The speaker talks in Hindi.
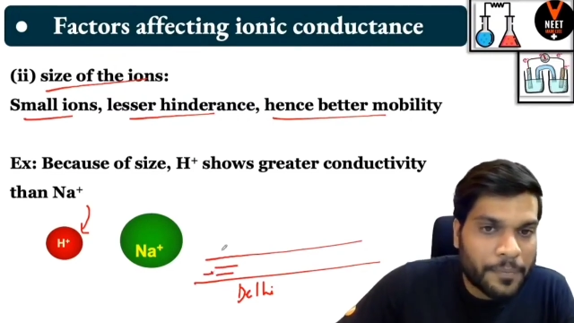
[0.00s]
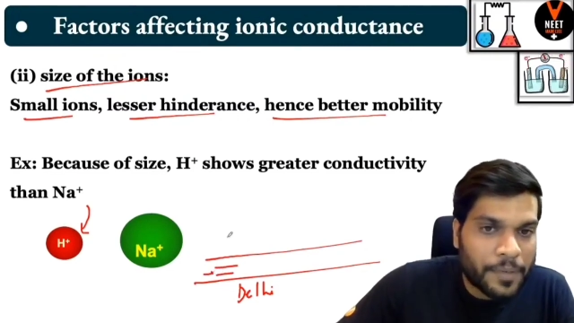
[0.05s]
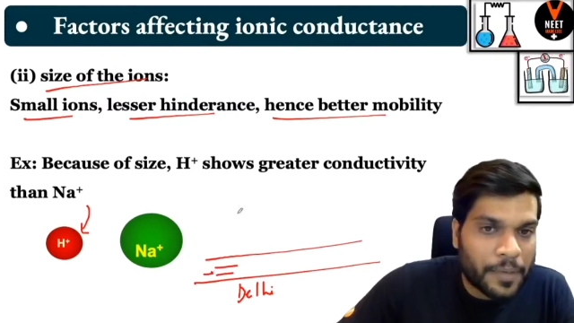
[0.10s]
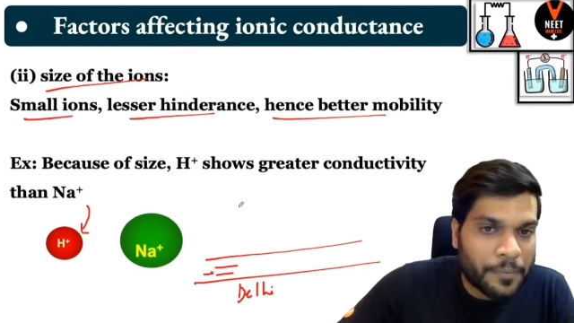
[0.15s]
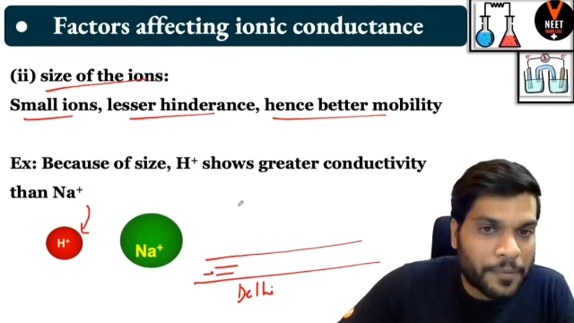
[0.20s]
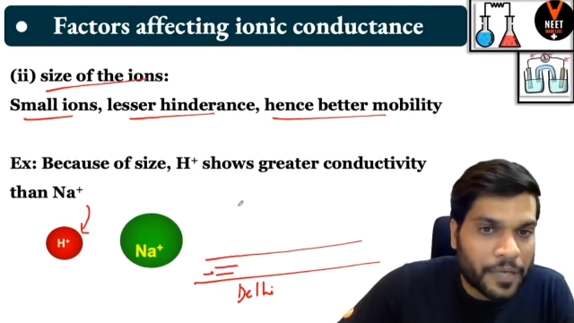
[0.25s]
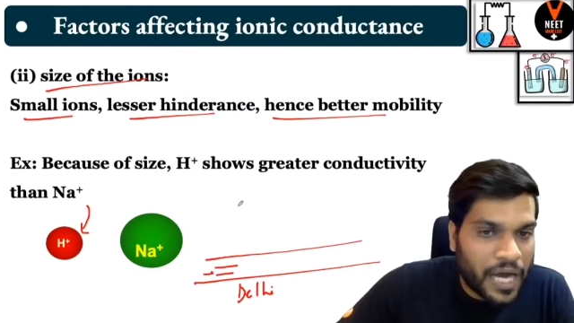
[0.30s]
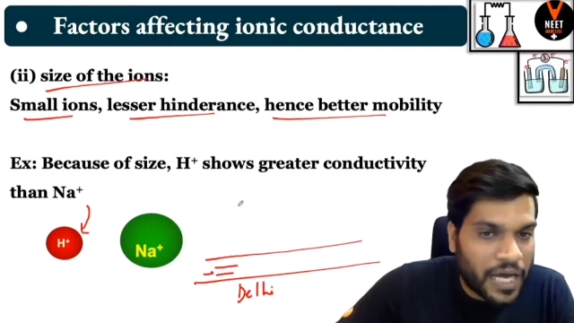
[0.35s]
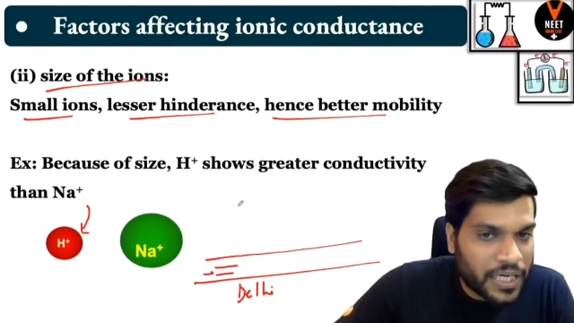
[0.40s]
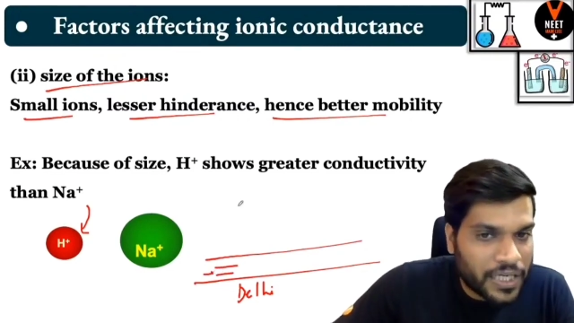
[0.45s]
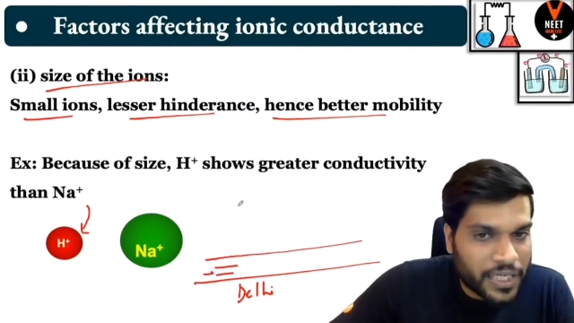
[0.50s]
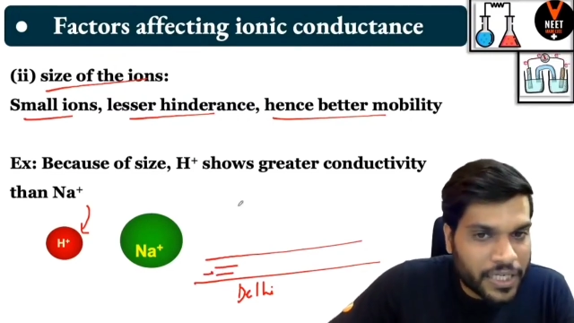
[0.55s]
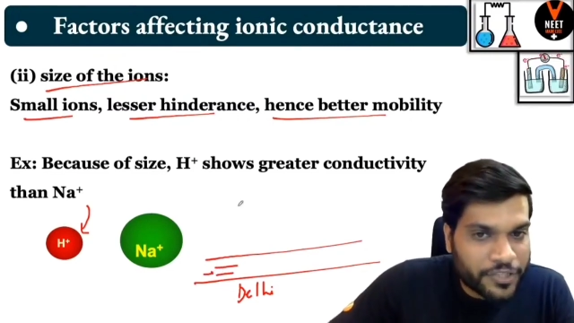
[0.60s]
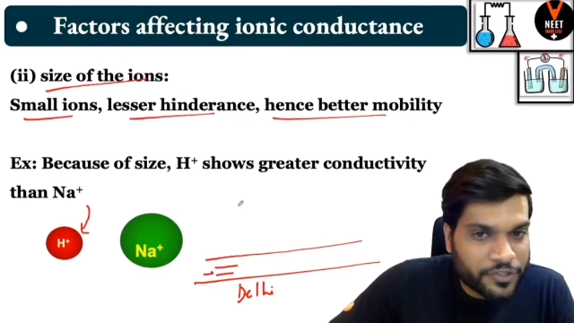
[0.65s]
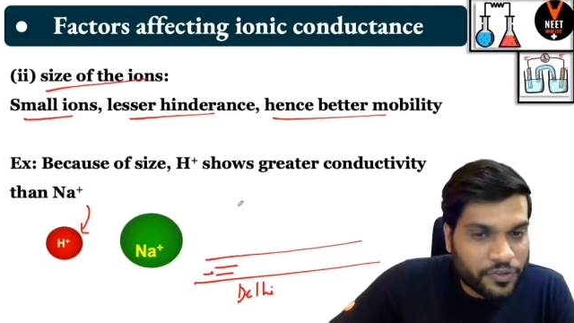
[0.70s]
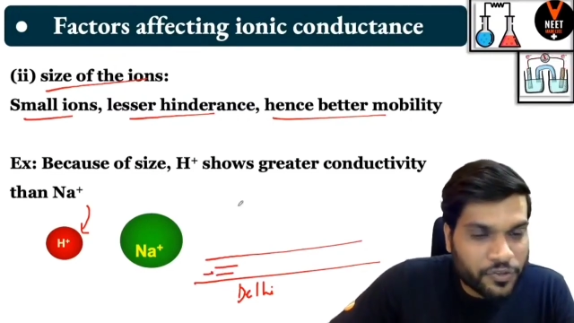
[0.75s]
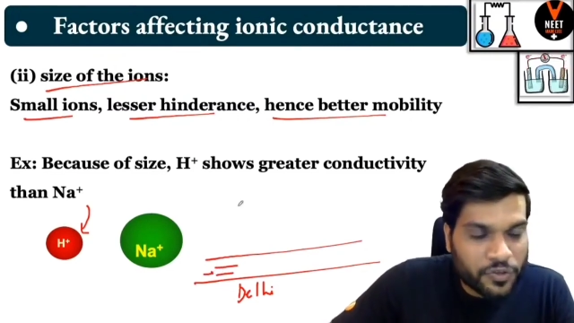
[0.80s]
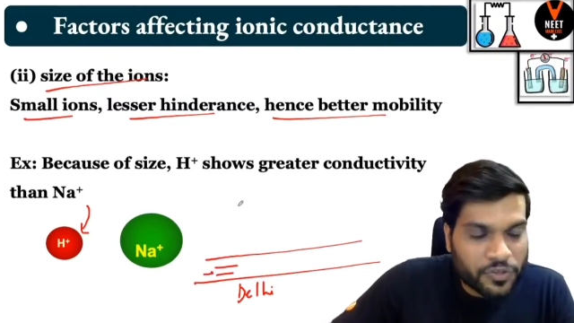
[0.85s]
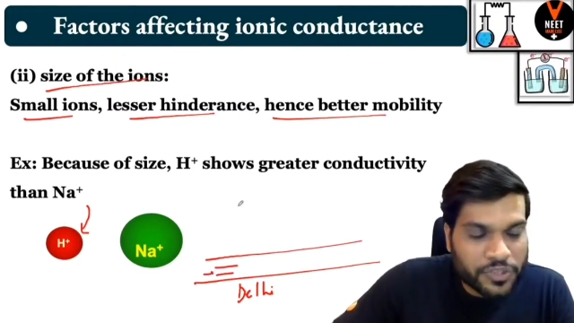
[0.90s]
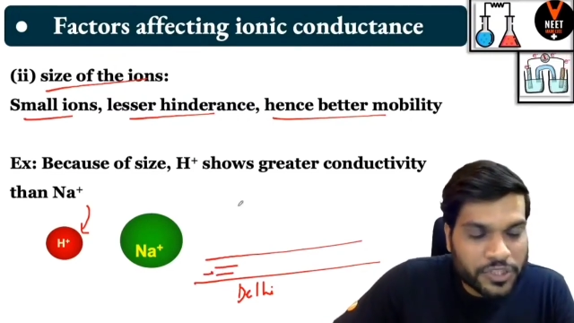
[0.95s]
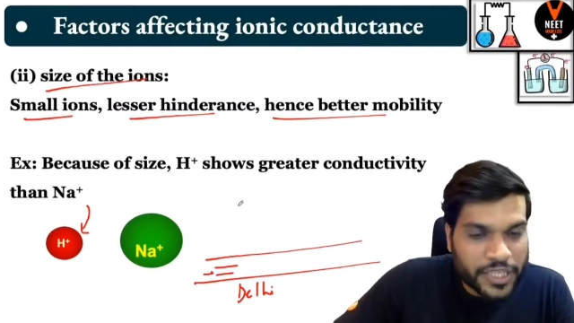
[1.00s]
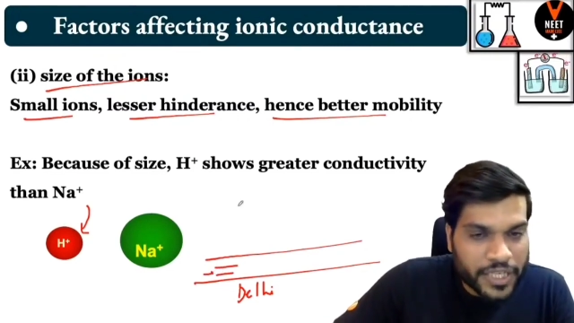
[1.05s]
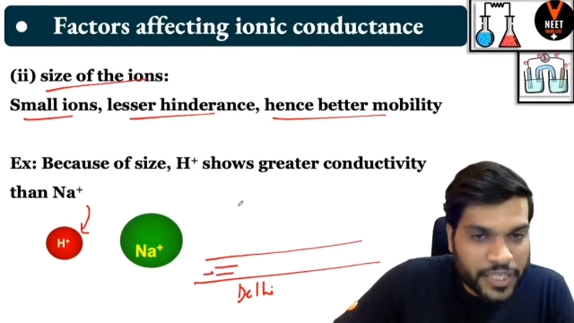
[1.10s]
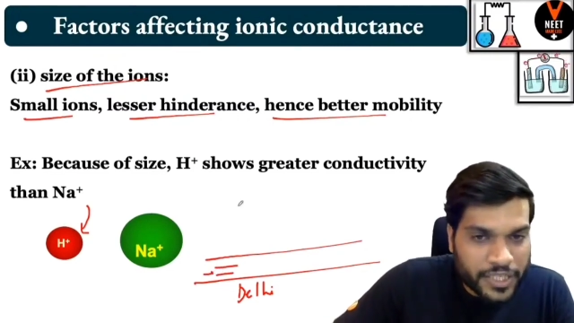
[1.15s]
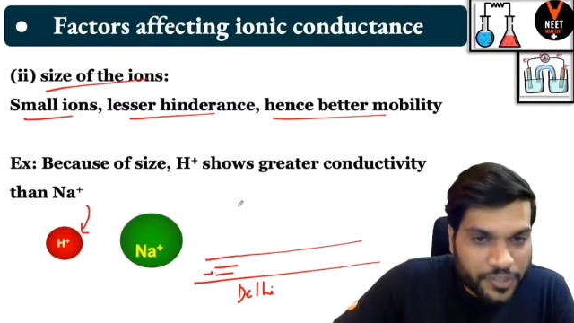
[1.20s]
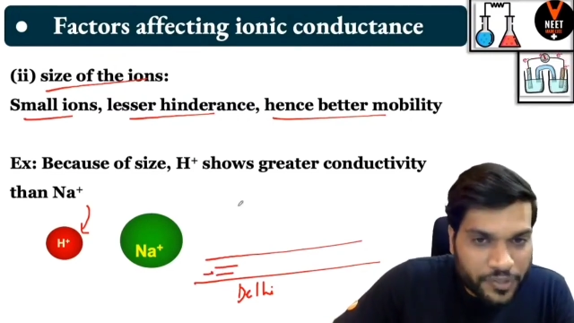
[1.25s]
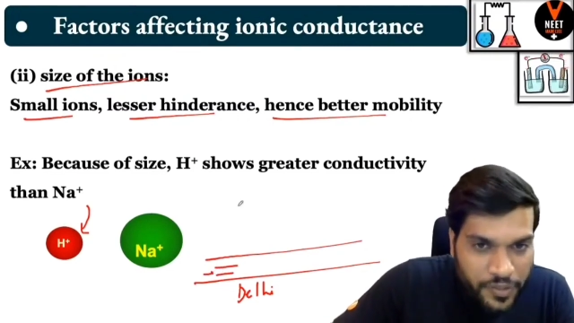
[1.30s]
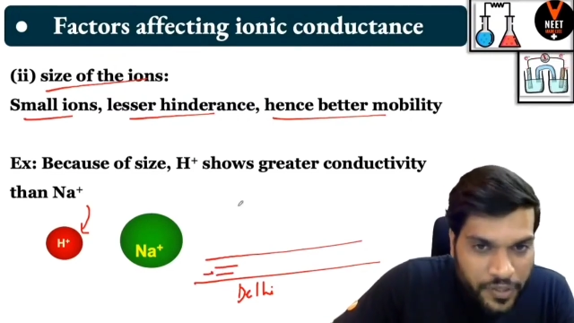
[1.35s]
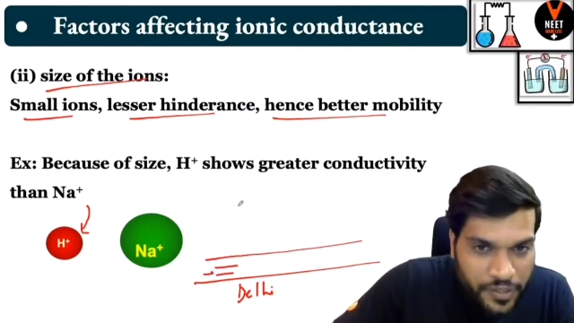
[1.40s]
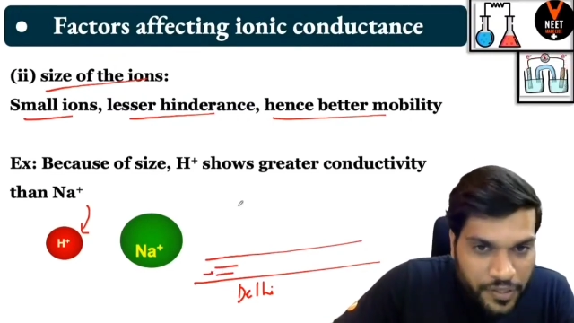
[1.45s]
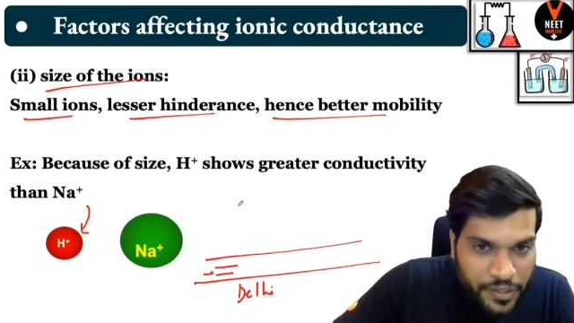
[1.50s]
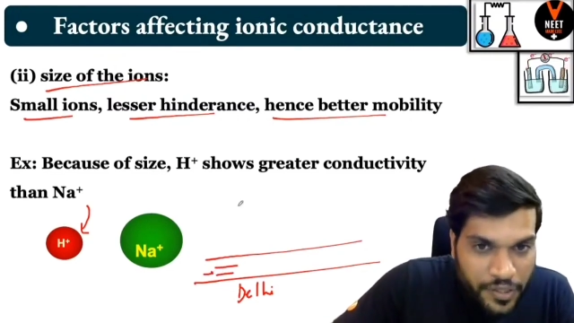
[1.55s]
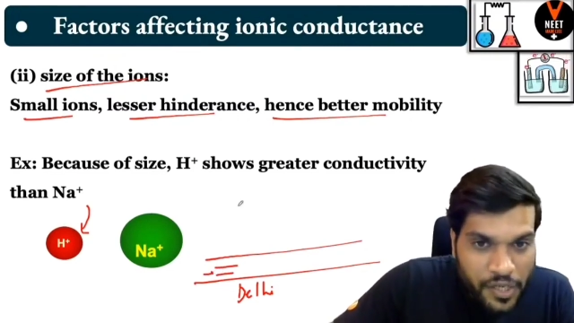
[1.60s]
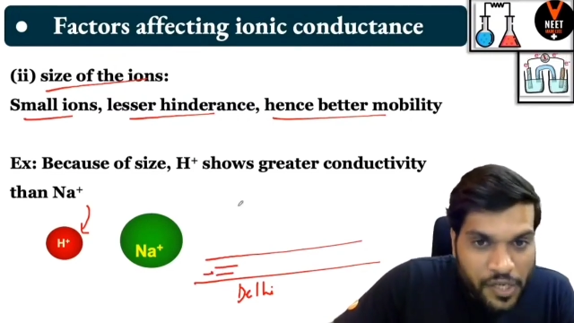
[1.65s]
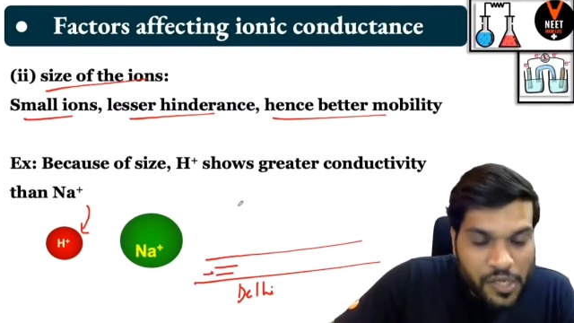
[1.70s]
अब आप कार खरीदो कौन सी खरीदोगे